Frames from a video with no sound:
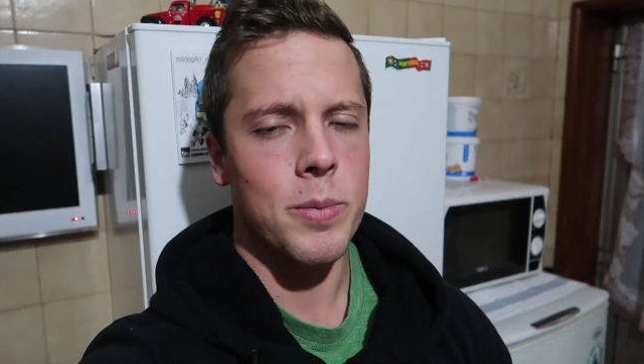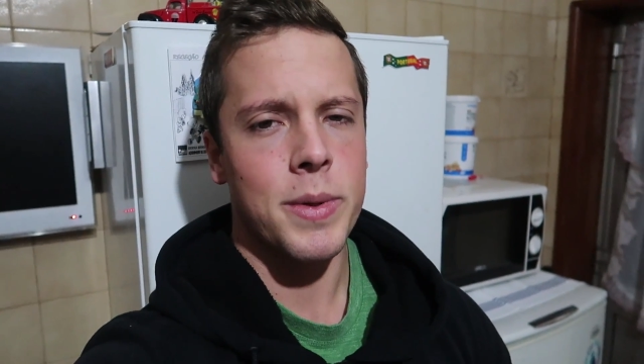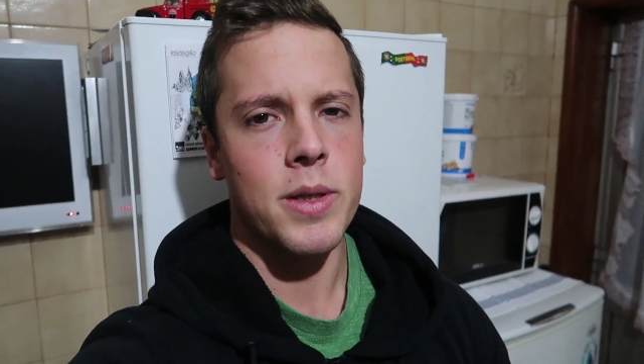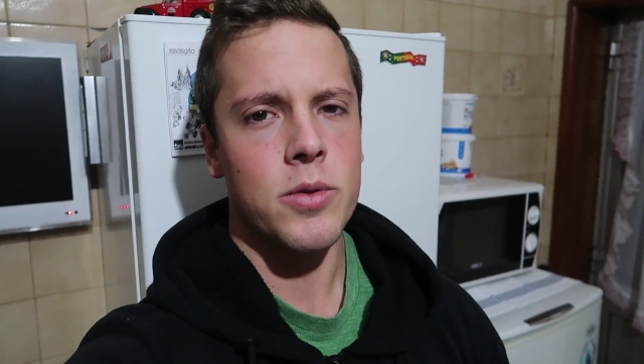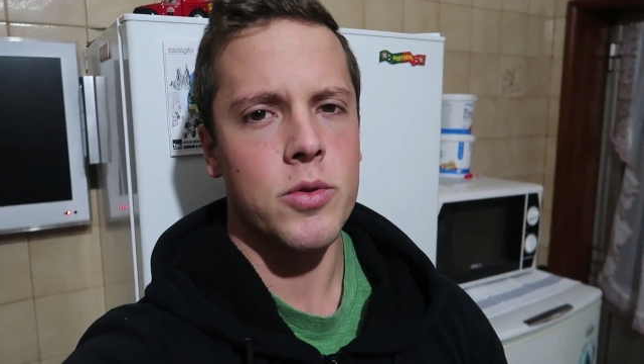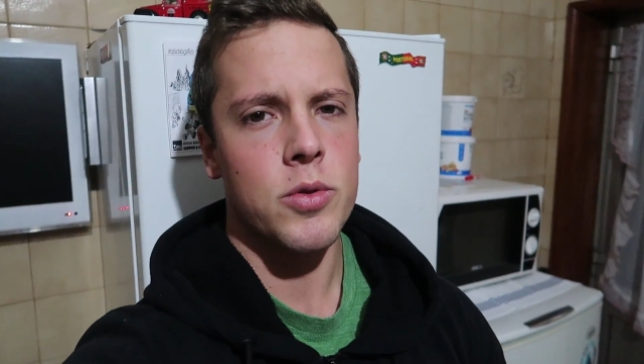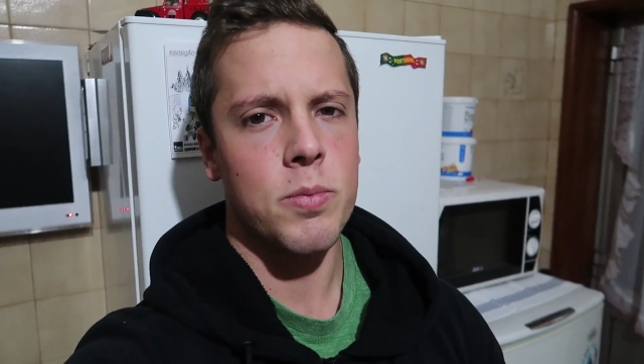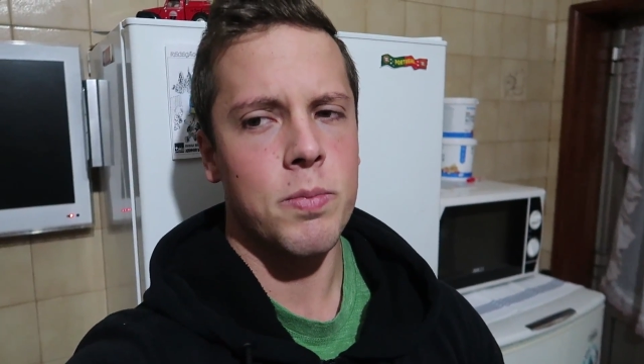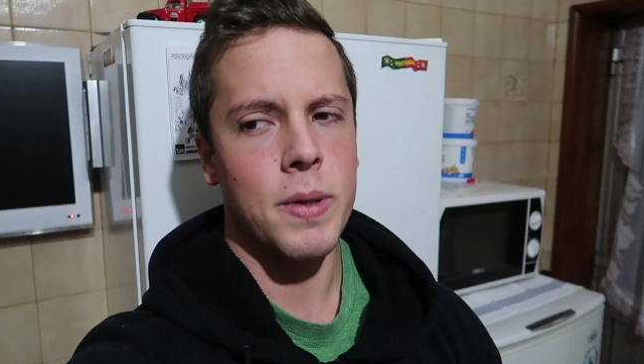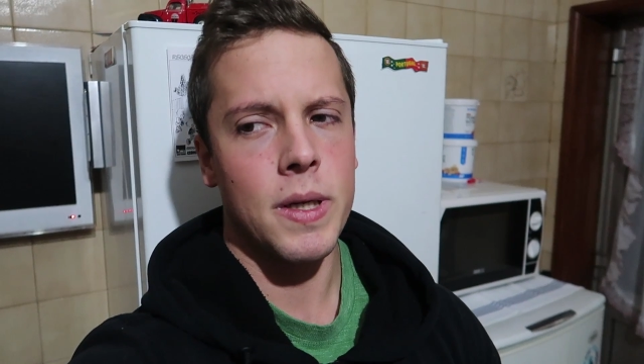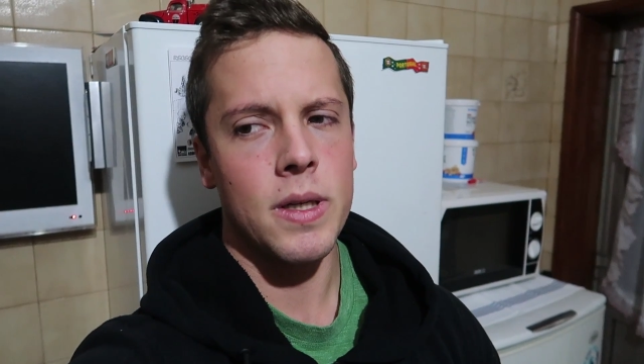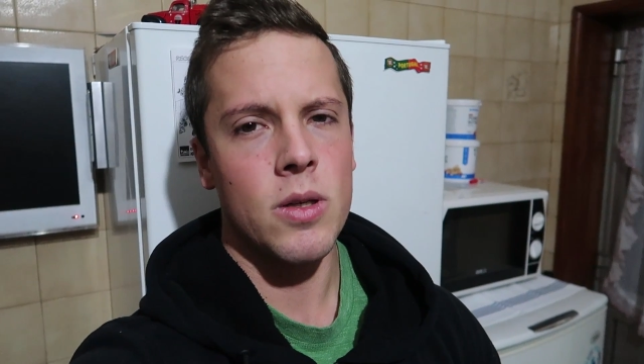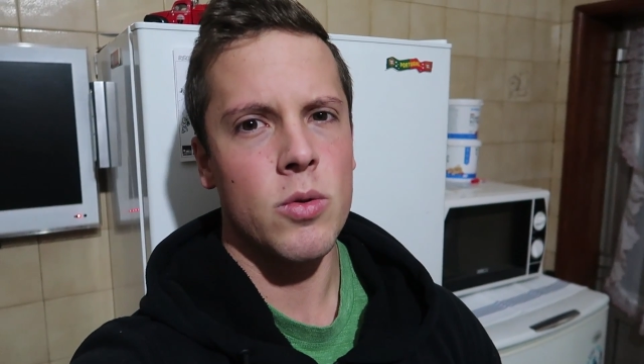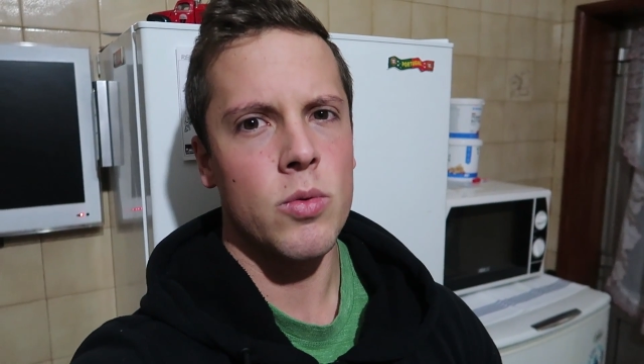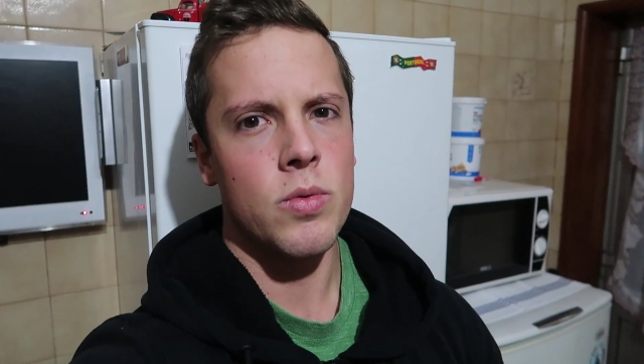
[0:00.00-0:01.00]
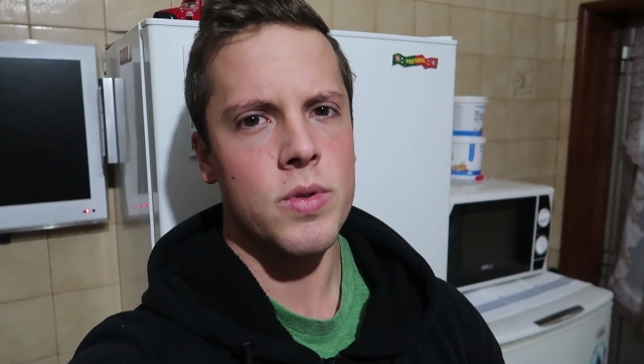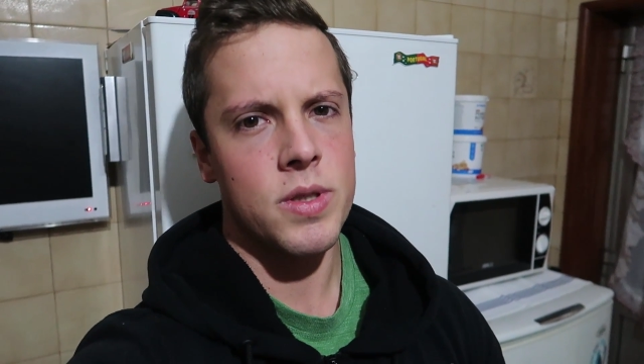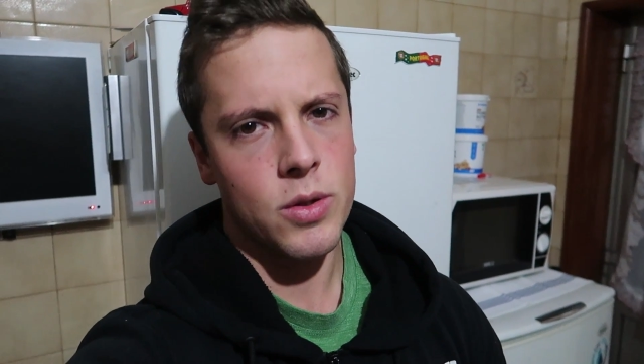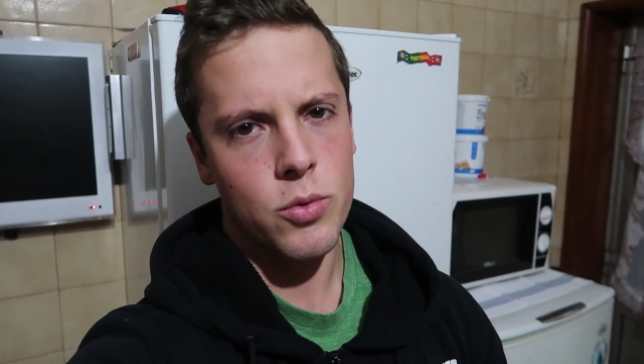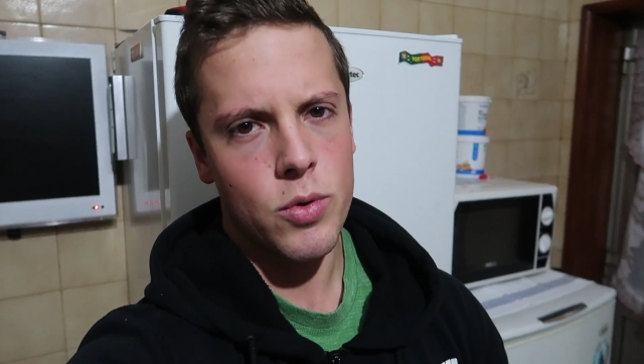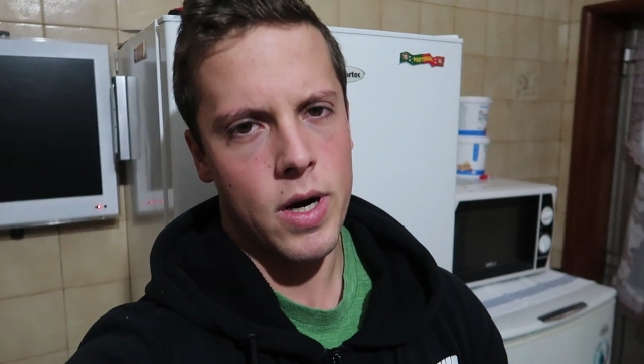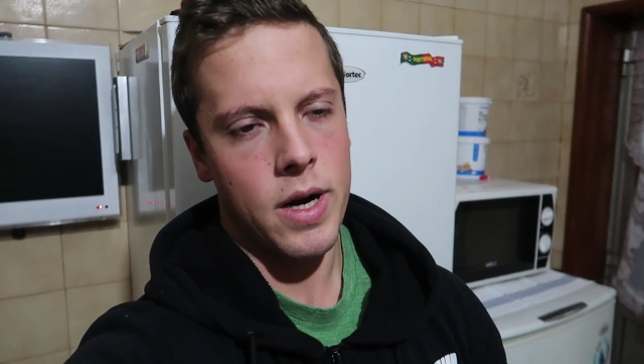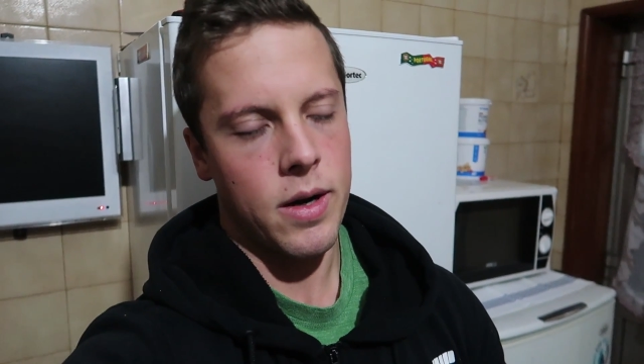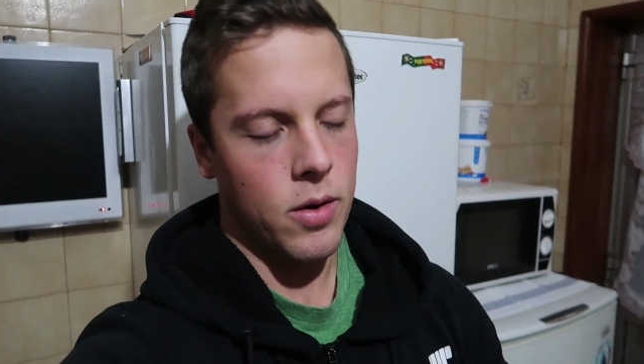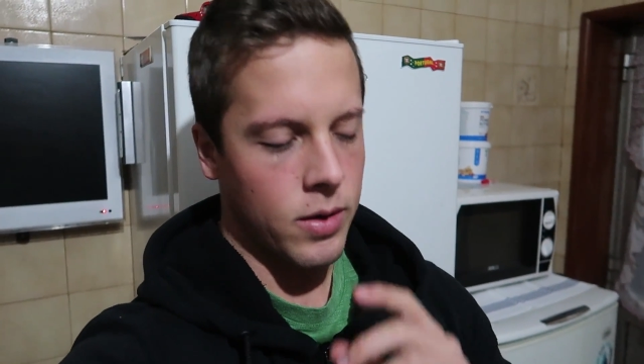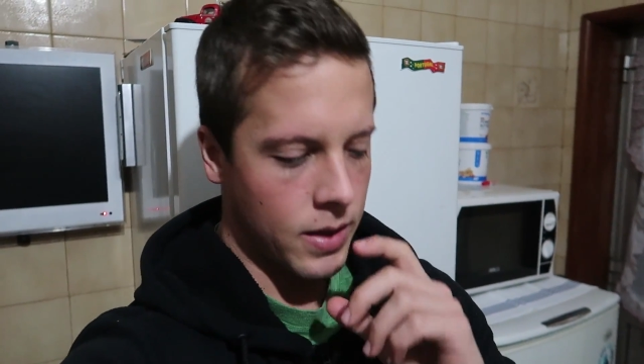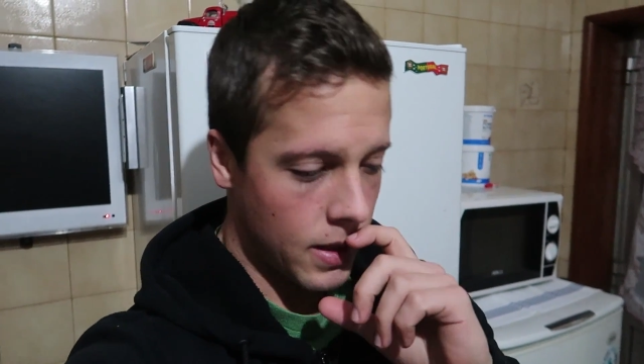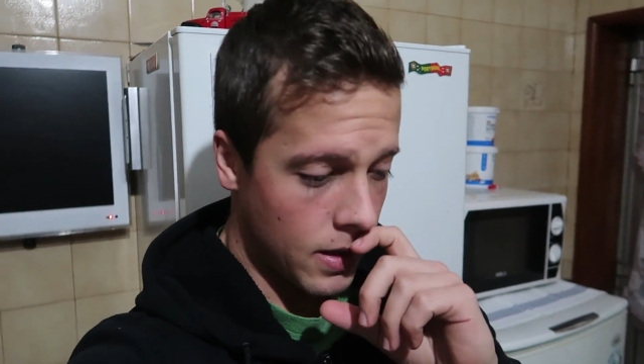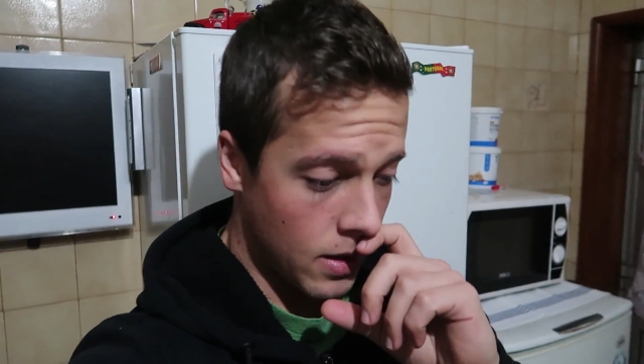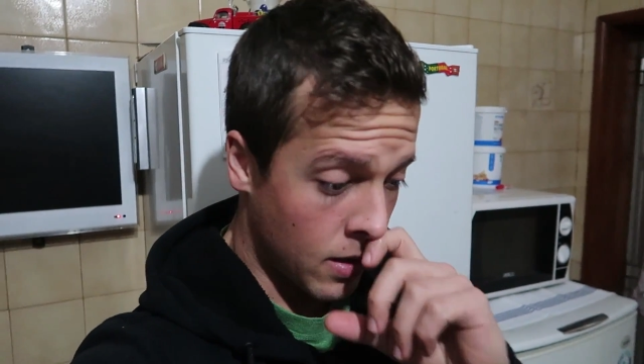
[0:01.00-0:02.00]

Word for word: menos para não saturar, ok?